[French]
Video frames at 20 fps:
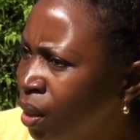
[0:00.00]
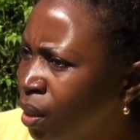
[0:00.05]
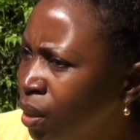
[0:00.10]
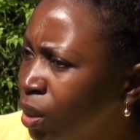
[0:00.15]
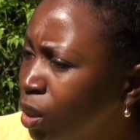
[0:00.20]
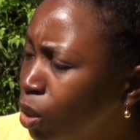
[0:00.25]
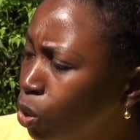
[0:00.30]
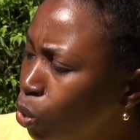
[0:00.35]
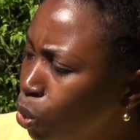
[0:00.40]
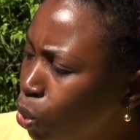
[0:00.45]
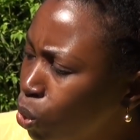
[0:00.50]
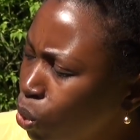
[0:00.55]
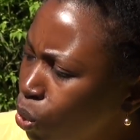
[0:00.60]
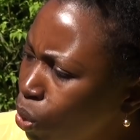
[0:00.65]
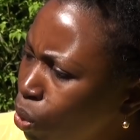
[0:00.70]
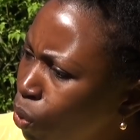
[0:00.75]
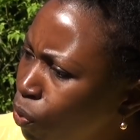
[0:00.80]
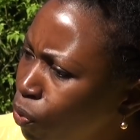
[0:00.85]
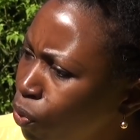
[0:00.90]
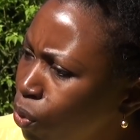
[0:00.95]
J'ai
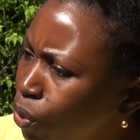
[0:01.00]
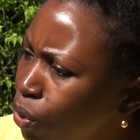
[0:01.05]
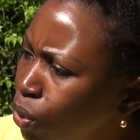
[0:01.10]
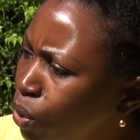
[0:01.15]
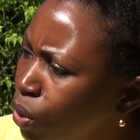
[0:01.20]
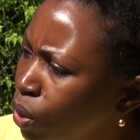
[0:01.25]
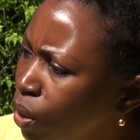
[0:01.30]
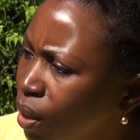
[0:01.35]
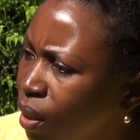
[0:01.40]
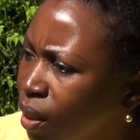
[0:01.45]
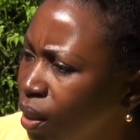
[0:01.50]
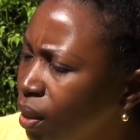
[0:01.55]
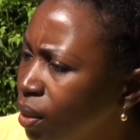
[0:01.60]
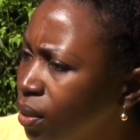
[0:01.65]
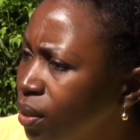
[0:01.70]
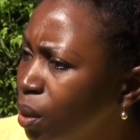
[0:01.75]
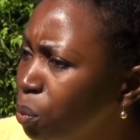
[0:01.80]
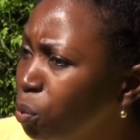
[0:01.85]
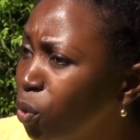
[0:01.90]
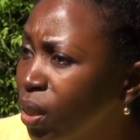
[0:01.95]
toujours voulu
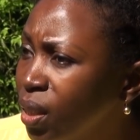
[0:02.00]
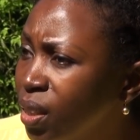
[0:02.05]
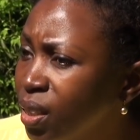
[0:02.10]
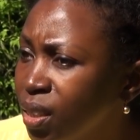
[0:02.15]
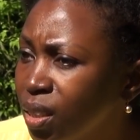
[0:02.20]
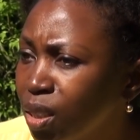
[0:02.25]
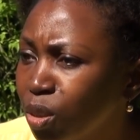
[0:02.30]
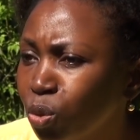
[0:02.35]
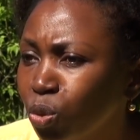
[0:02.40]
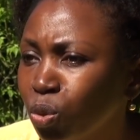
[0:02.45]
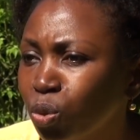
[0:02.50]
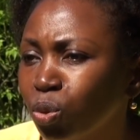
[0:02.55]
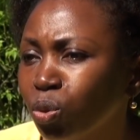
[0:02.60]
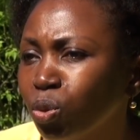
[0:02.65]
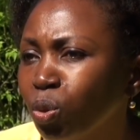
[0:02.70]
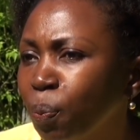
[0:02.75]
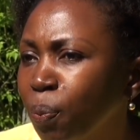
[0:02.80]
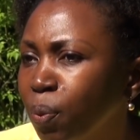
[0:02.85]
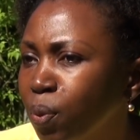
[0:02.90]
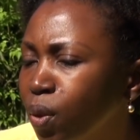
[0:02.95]
témoigner, j'ai
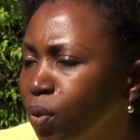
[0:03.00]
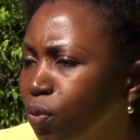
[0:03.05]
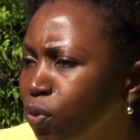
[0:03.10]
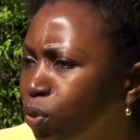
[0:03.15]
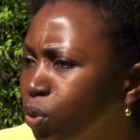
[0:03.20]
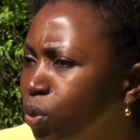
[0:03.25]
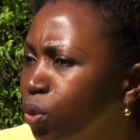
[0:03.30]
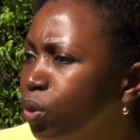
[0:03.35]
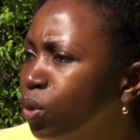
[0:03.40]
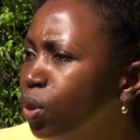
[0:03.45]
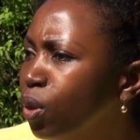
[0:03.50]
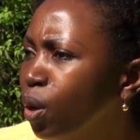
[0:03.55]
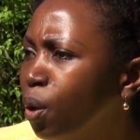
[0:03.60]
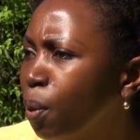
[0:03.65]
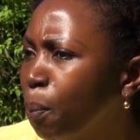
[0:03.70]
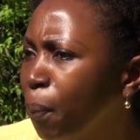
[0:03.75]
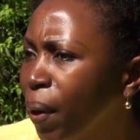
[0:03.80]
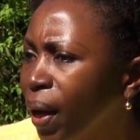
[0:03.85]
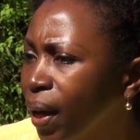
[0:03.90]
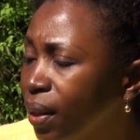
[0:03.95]
toujours voulu
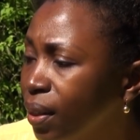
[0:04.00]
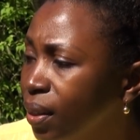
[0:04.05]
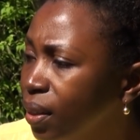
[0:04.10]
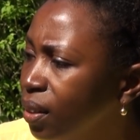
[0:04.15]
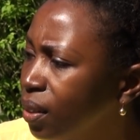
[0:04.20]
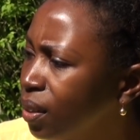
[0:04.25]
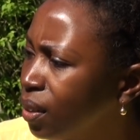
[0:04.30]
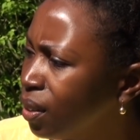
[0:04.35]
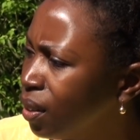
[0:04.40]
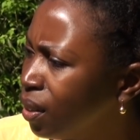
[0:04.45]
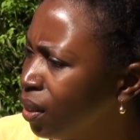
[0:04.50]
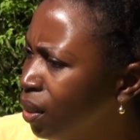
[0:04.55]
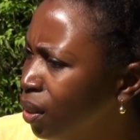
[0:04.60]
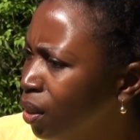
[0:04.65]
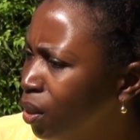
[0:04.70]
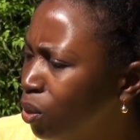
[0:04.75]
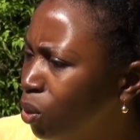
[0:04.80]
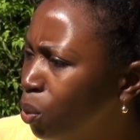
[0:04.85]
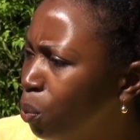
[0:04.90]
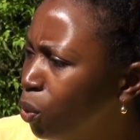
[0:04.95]
parler
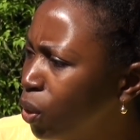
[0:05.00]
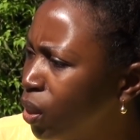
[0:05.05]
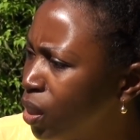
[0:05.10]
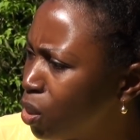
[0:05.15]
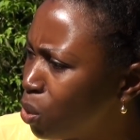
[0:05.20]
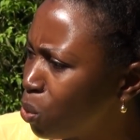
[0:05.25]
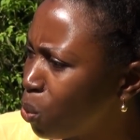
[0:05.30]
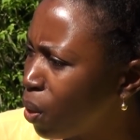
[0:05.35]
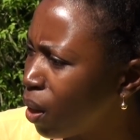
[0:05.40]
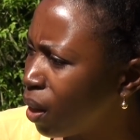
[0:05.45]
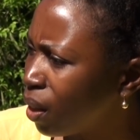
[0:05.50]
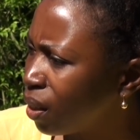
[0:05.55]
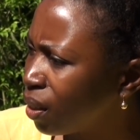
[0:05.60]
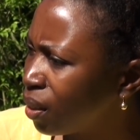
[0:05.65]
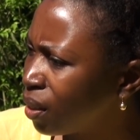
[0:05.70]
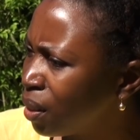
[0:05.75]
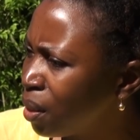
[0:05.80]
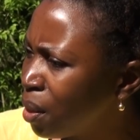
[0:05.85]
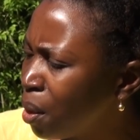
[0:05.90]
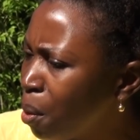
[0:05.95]
de mon histoire,
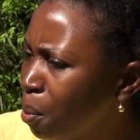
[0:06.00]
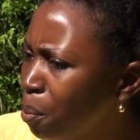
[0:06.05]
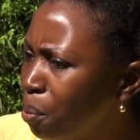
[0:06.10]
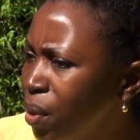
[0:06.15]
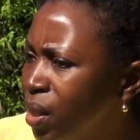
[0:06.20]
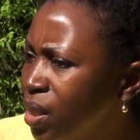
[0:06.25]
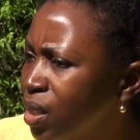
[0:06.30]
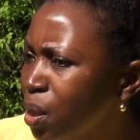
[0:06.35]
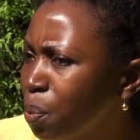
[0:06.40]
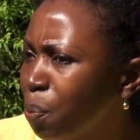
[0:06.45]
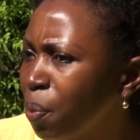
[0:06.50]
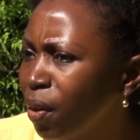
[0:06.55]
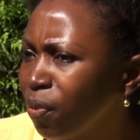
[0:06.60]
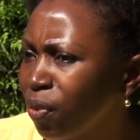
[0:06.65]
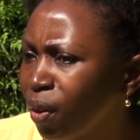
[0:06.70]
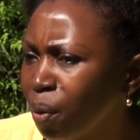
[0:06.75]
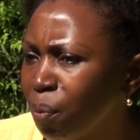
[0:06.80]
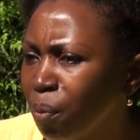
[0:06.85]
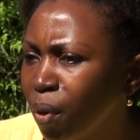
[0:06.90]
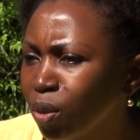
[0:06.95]
mais je n'ai pas
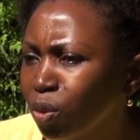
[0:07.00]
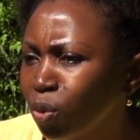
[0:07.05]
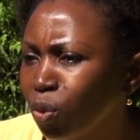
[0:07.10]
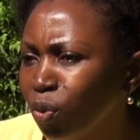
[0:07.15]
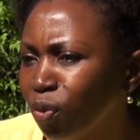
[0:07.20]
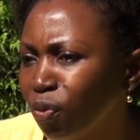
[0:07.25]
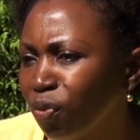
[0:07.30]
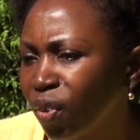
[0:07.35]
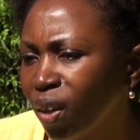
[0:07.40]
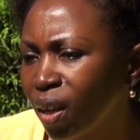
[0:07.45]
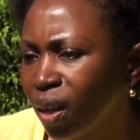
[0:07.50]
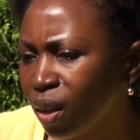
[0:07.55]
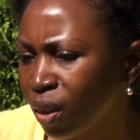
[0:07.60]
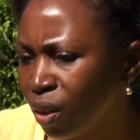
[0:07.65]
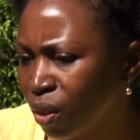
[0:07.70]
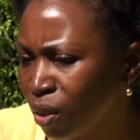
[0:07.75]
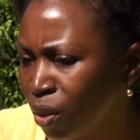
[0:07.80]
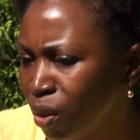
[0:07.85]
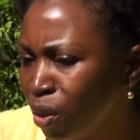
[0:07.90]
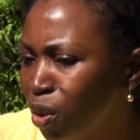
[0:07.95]
vraiment trouvé
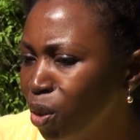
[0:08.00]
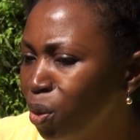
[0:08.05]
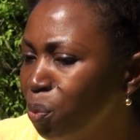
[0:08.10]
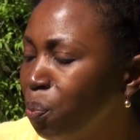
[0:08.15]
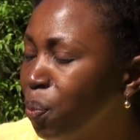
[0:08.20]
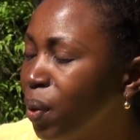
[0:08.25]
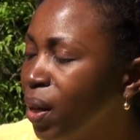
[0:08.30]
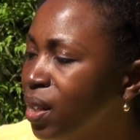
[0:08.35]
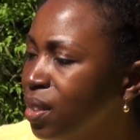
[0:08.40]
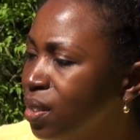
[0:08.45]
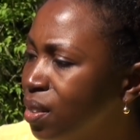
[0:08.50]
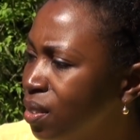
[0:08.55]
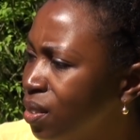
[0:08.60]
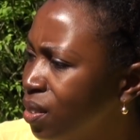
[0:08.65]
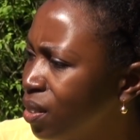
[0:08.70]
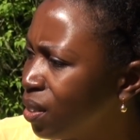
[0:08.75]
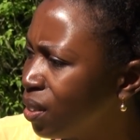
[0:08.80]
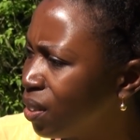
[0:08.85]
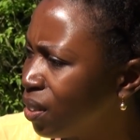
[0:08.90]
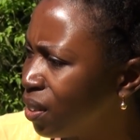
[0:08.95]
une place
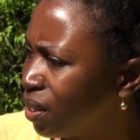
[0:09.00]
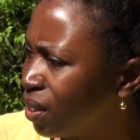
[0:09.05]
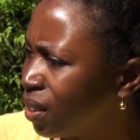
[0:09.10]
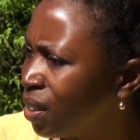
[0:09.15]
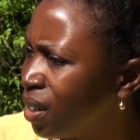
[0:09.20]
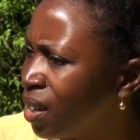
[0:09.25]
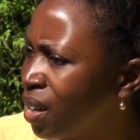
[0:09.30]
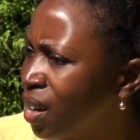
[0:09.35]
euh,